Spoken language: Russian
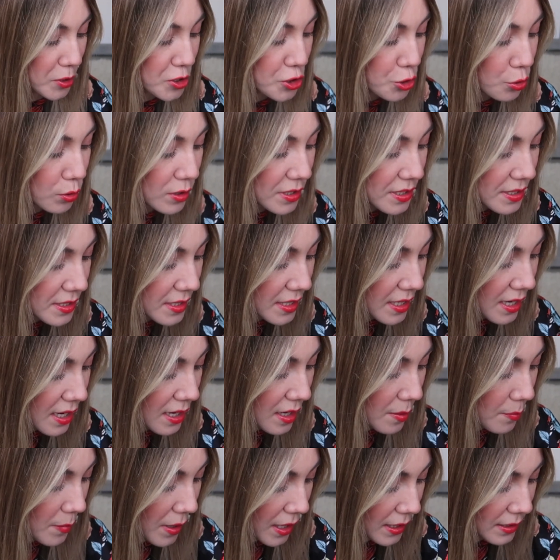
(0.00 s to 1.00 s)
Почулистые
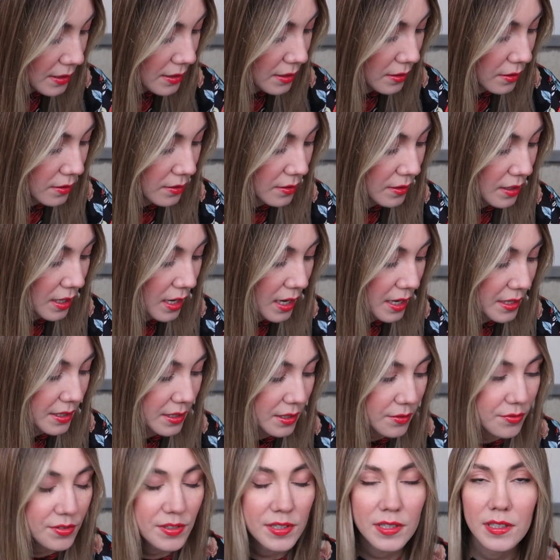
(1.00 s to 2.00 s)
ароматы, да,
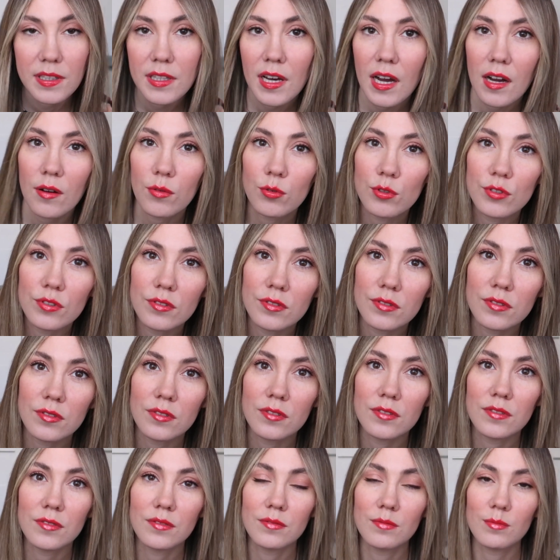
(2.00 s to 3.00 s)
они всегда вот
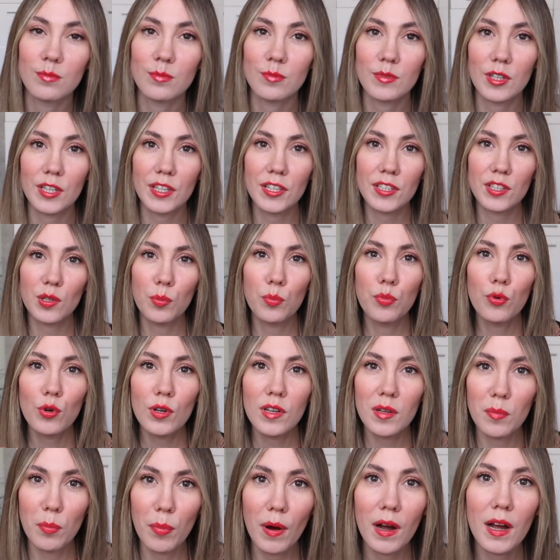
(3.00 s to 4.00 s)
э, какие-то
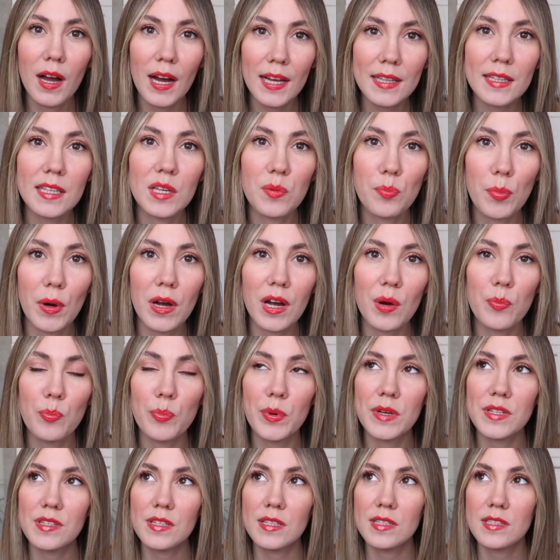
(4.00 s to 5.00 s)
более богатые по
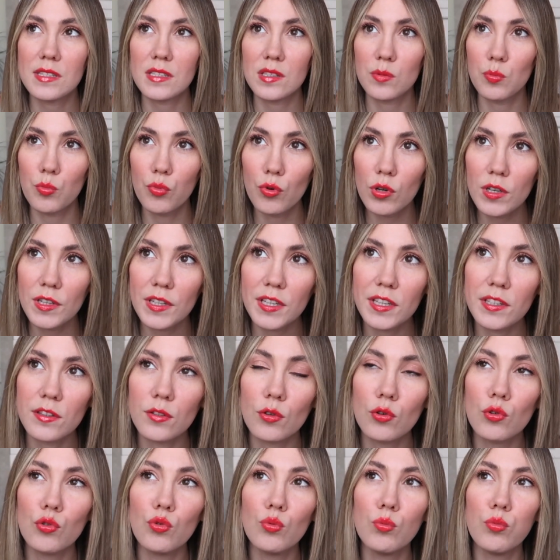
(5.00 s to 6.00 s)
композиции, более
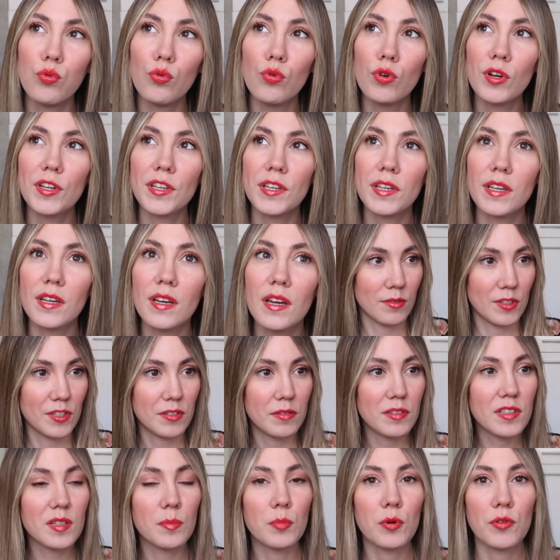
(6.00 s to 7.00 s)
какие-то глубокие.
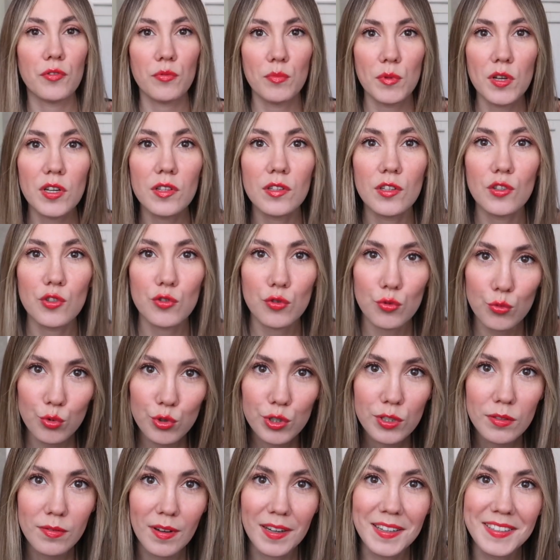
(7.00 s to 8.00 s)
Действительно, парфюмерное
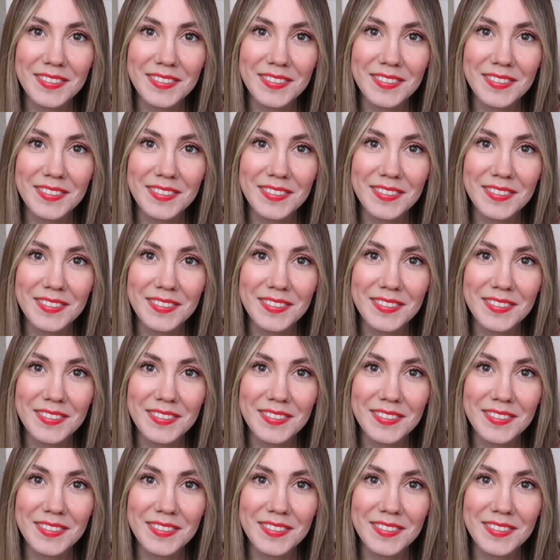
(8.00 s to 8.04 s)
искусство